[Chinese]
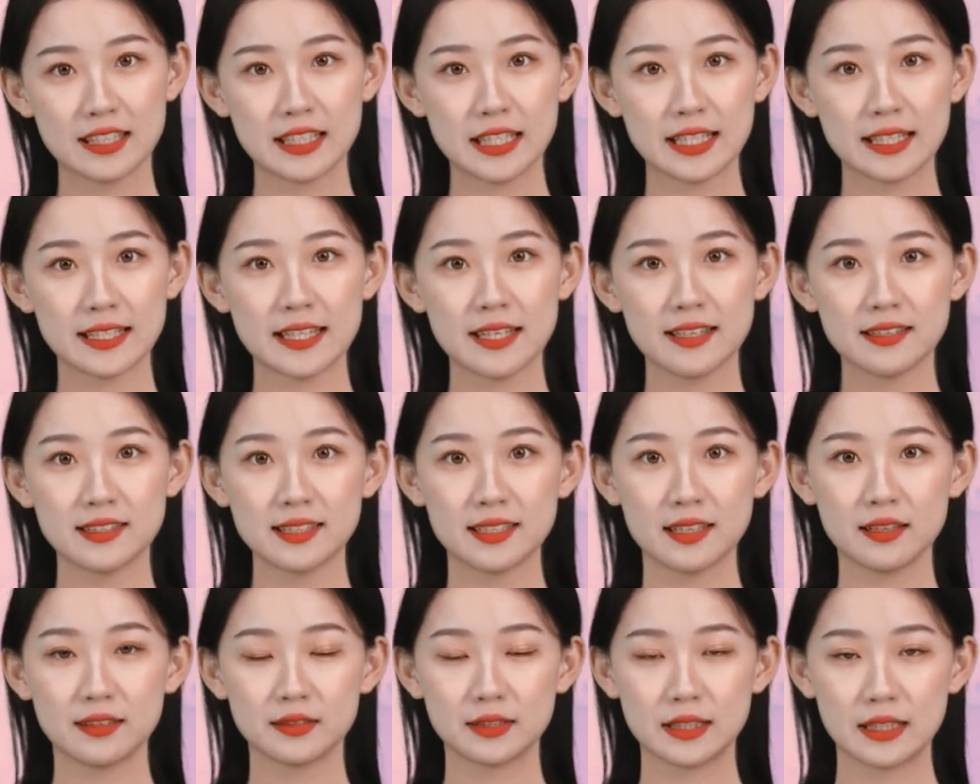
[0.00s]
一脸
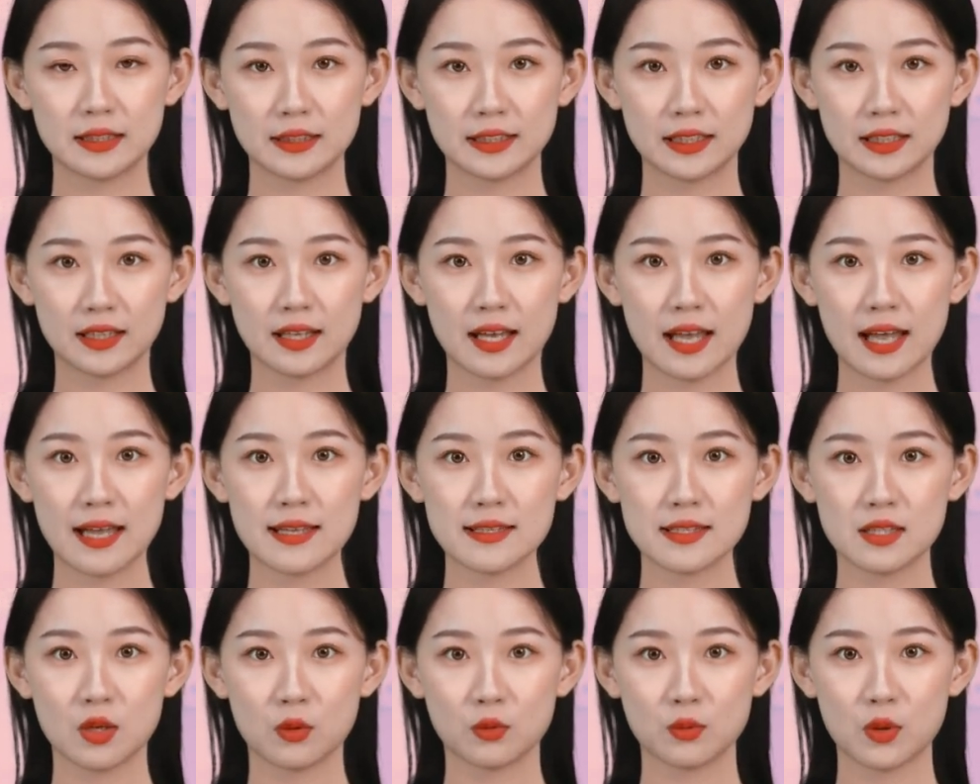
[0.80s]
警惕地
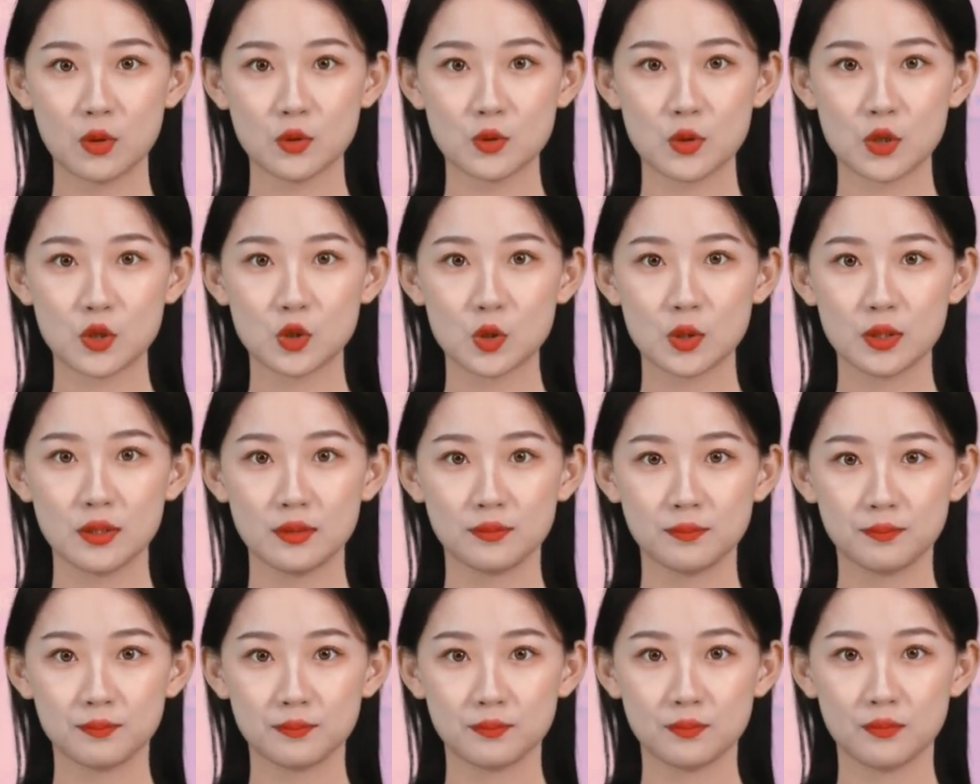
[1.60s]
看向王玉
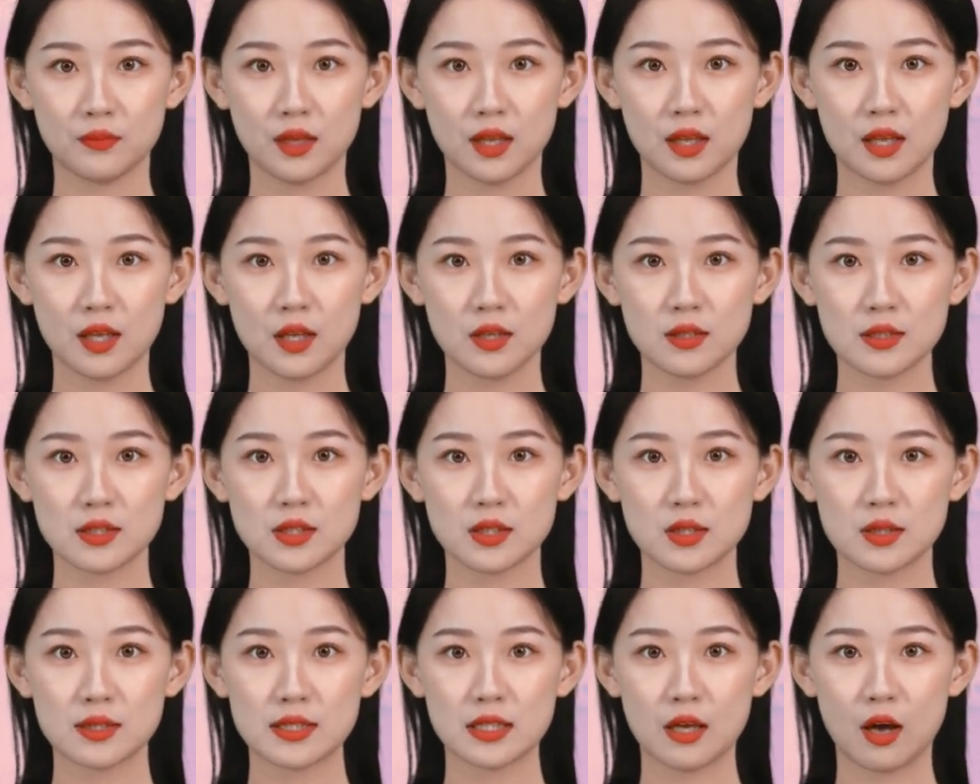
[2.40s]
春：“
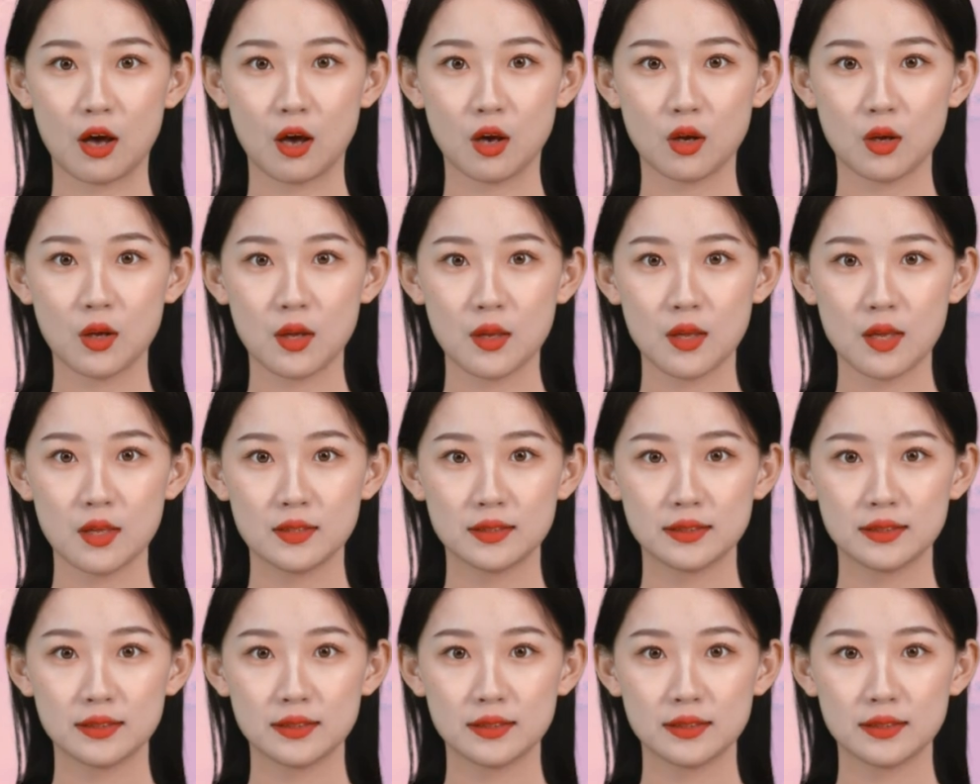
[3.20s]
小草，